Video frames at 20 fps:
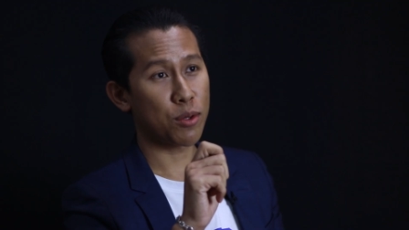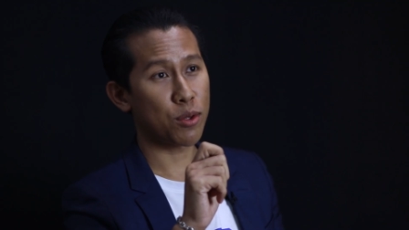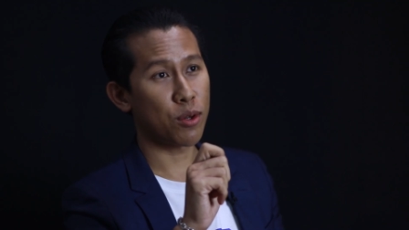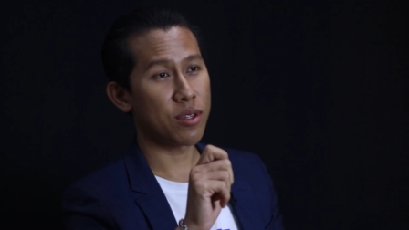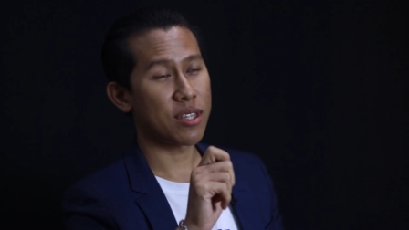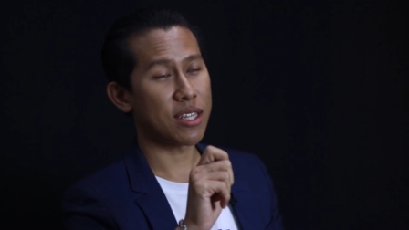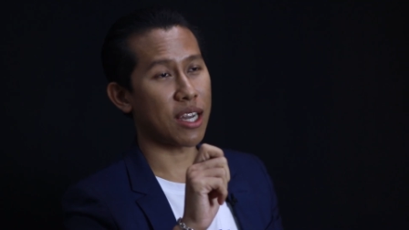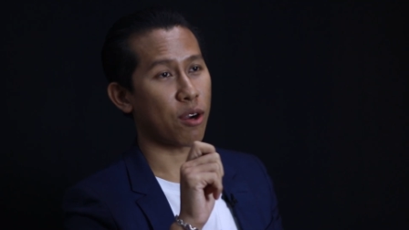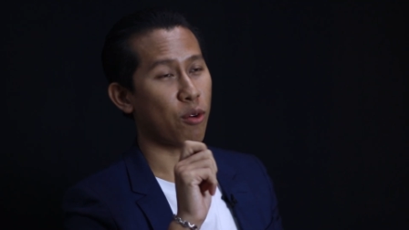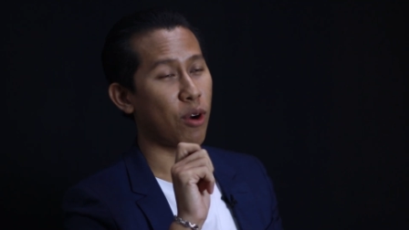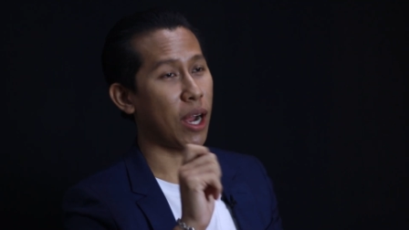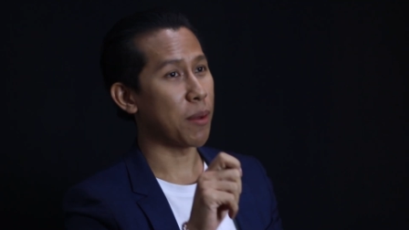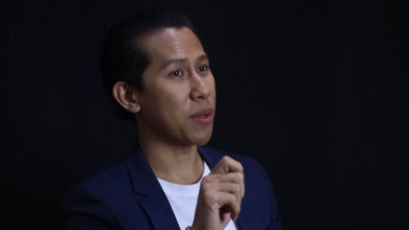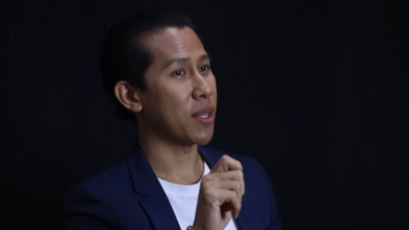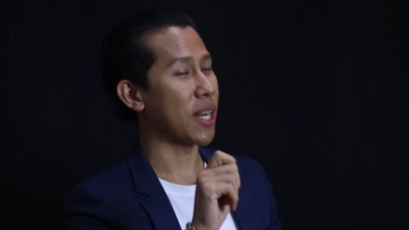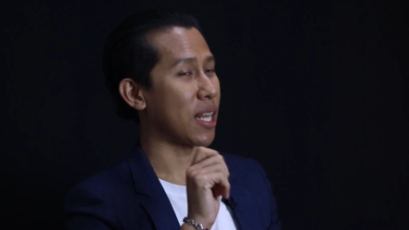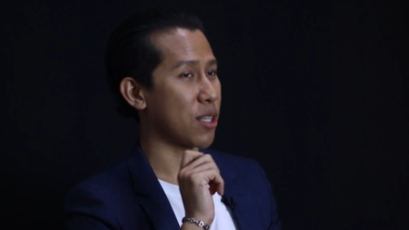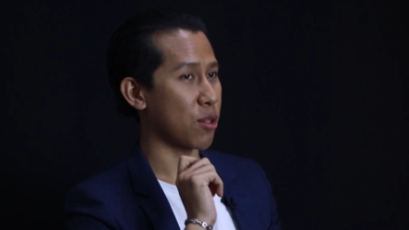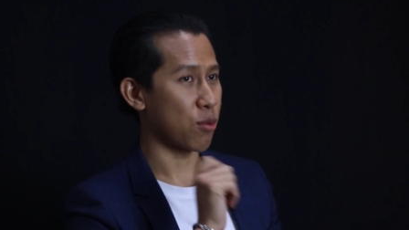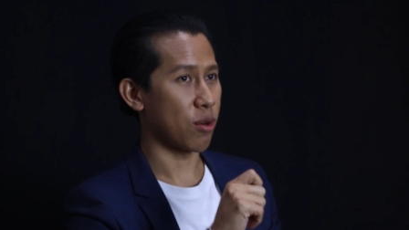มต้นจากความถ
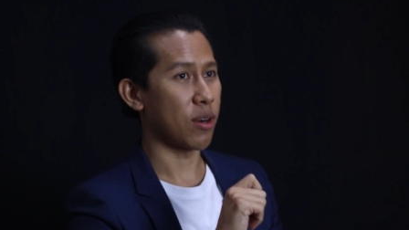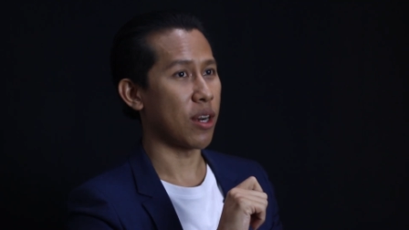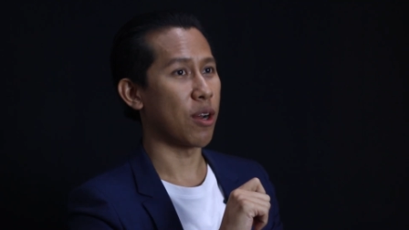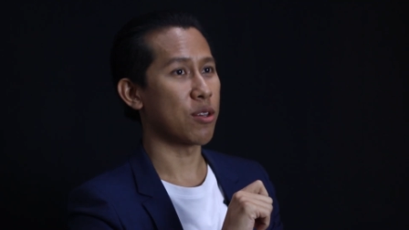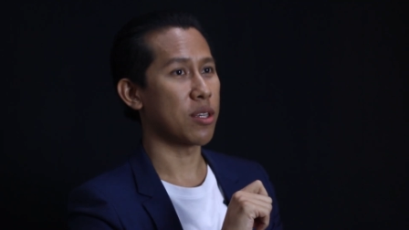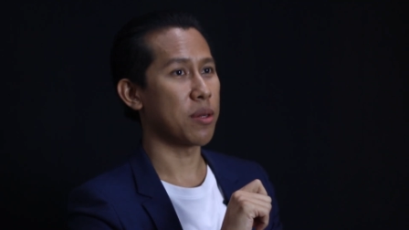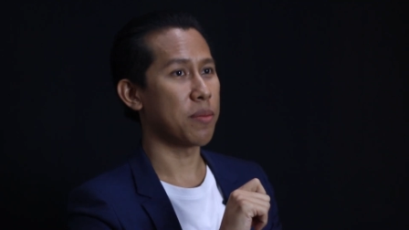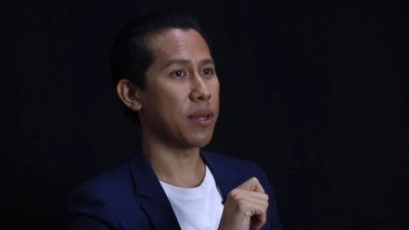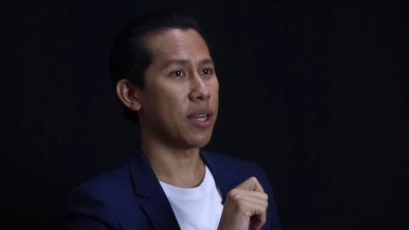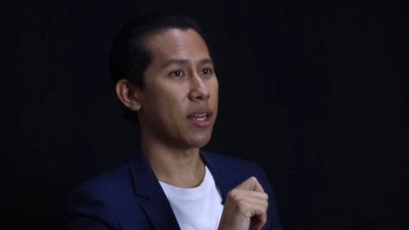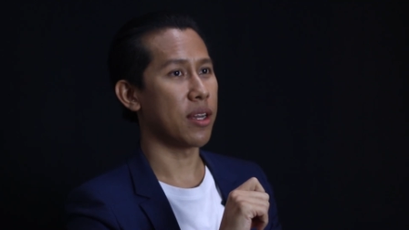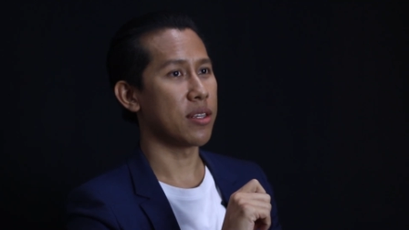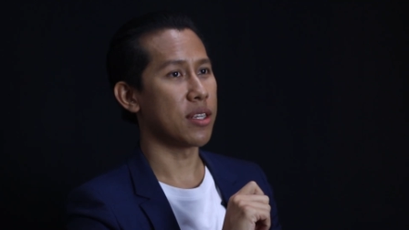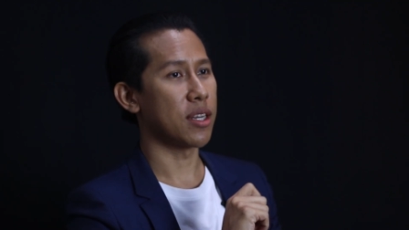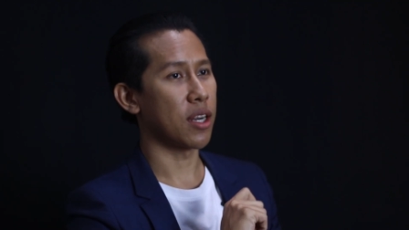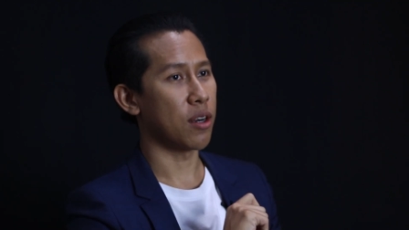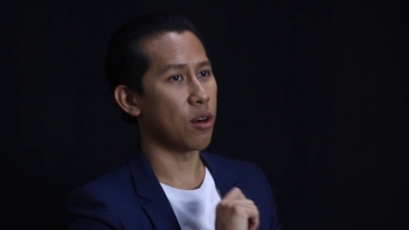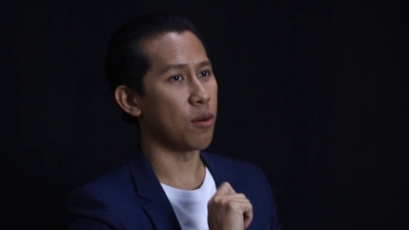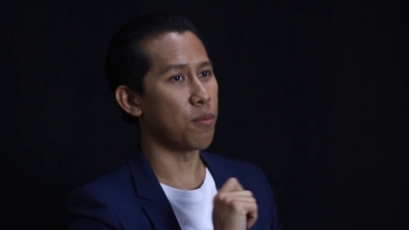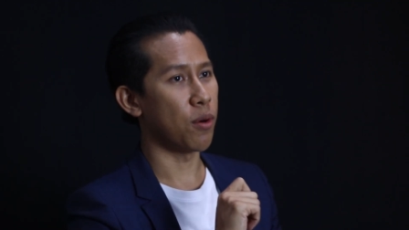นัดสุดของเราใช่ไหมฮะ อ
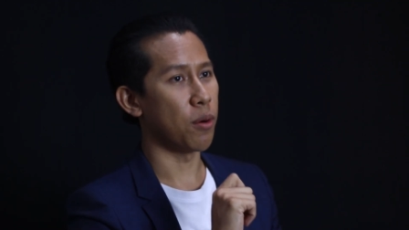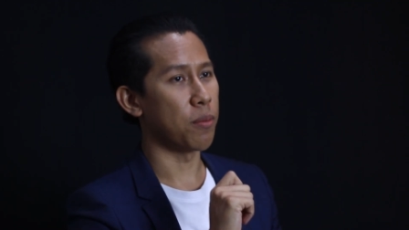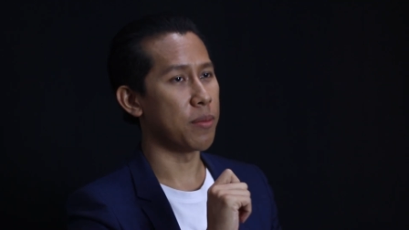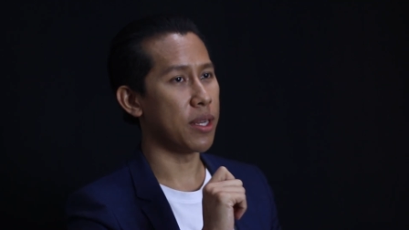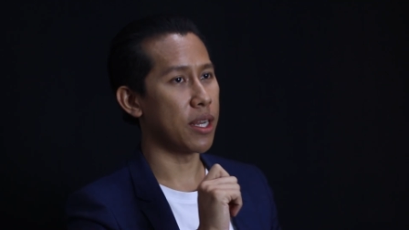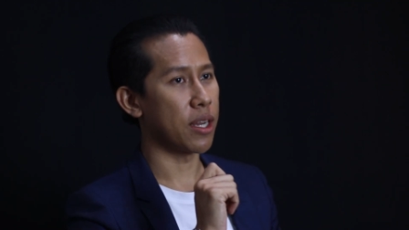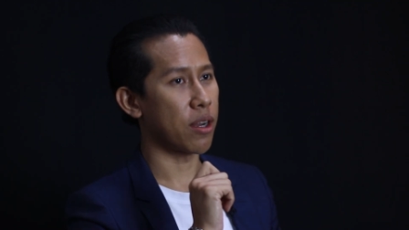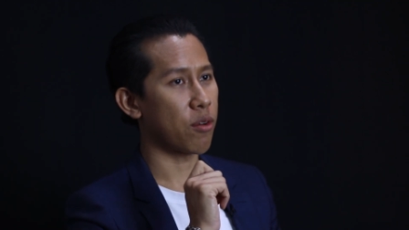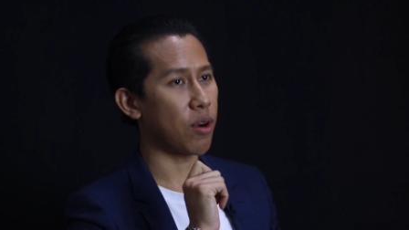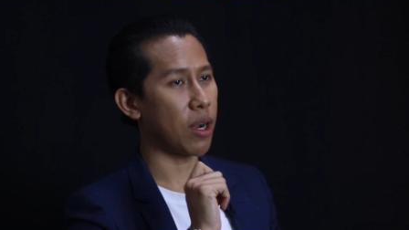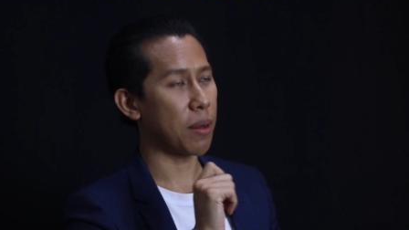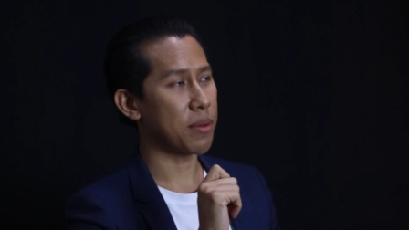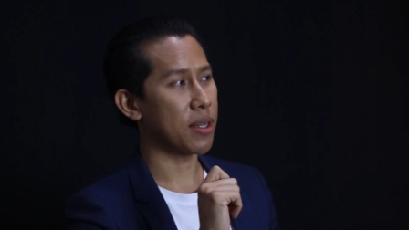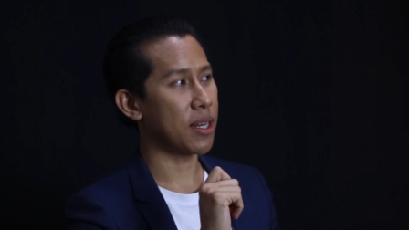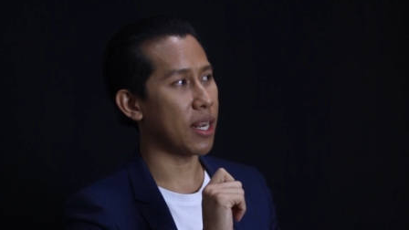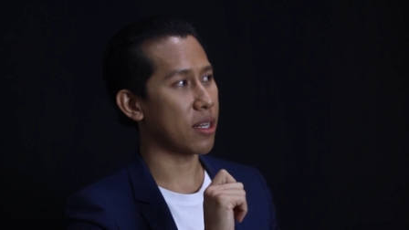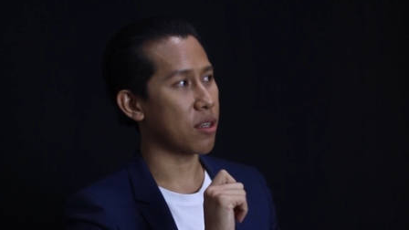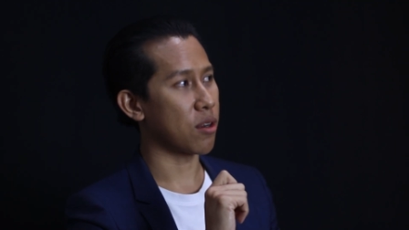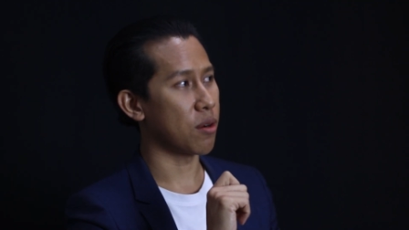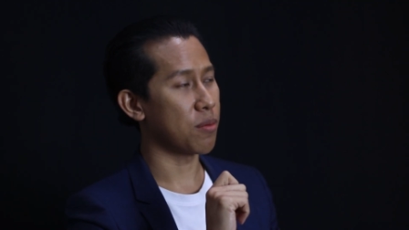ย่างของผมเนี่ย ความถ
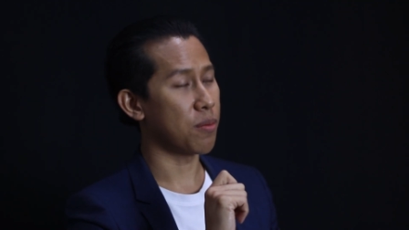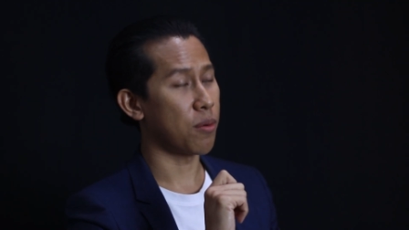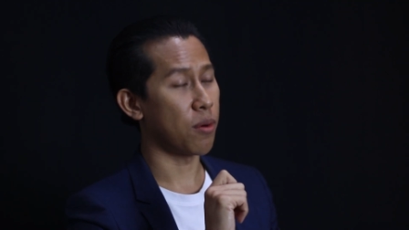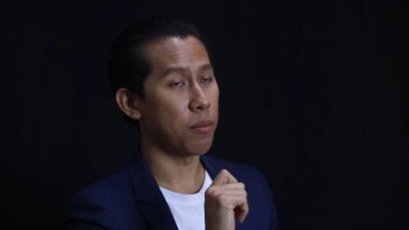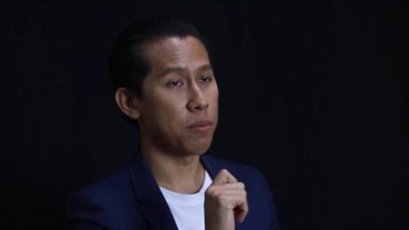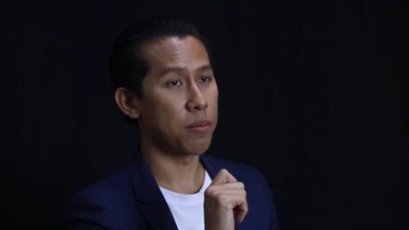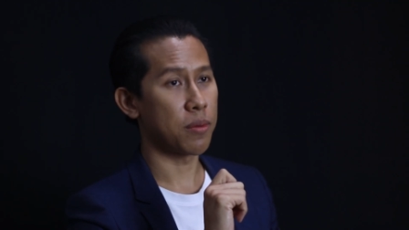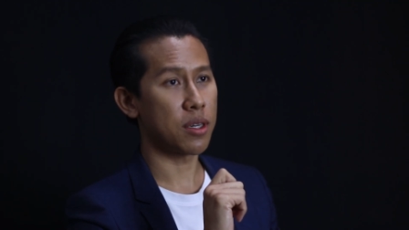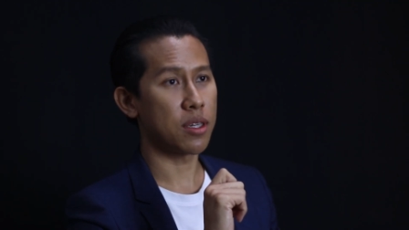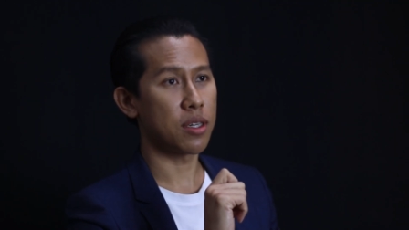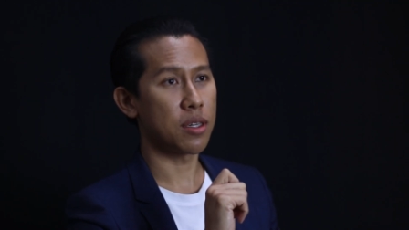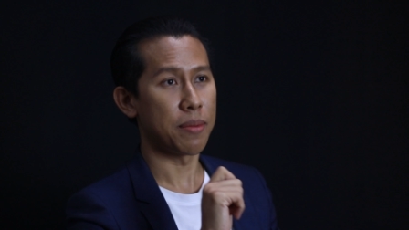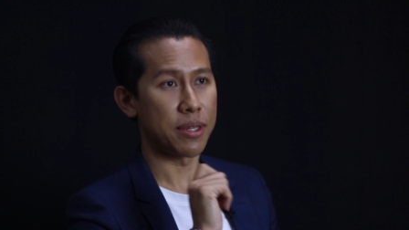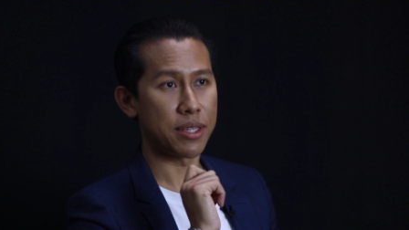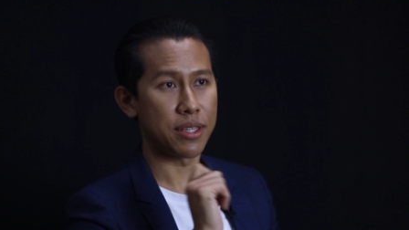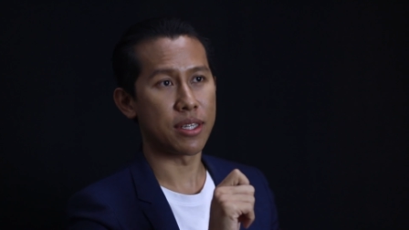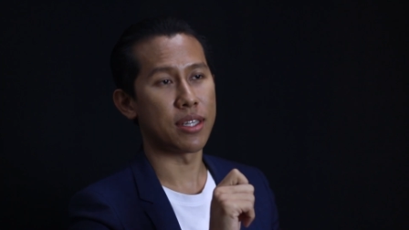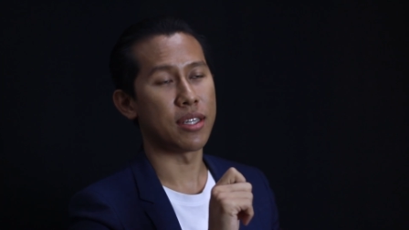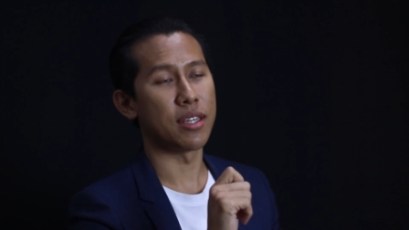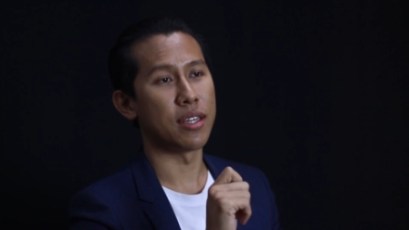นัดของผมก็คือบัญ
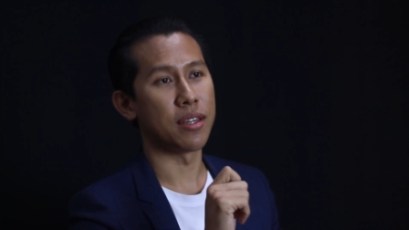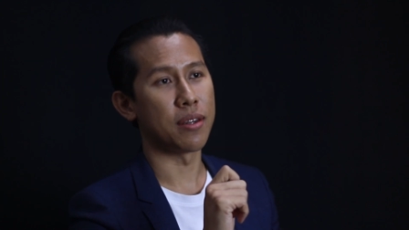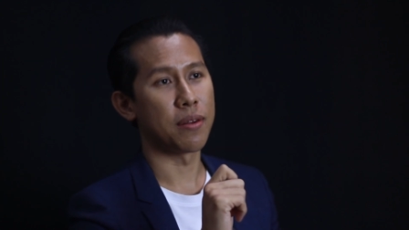ชี